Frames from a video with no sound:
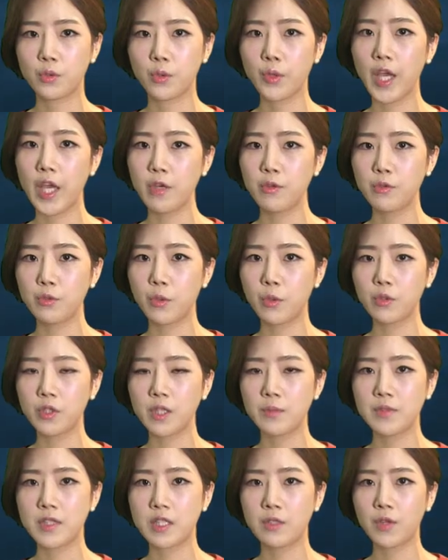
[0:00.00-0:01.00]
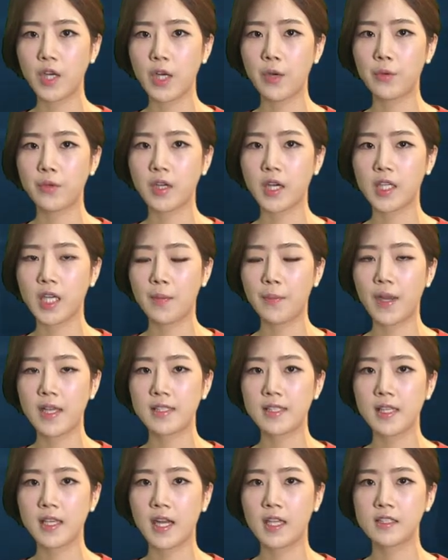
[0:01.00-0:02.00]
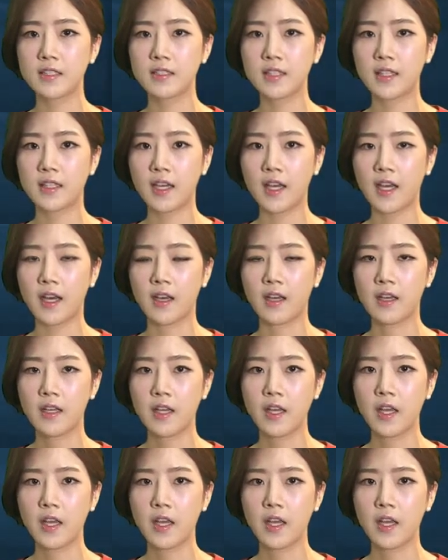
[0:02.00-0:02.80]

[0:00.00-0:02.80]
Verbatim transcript: 해운 공급 증가 효과가 발생하는 데다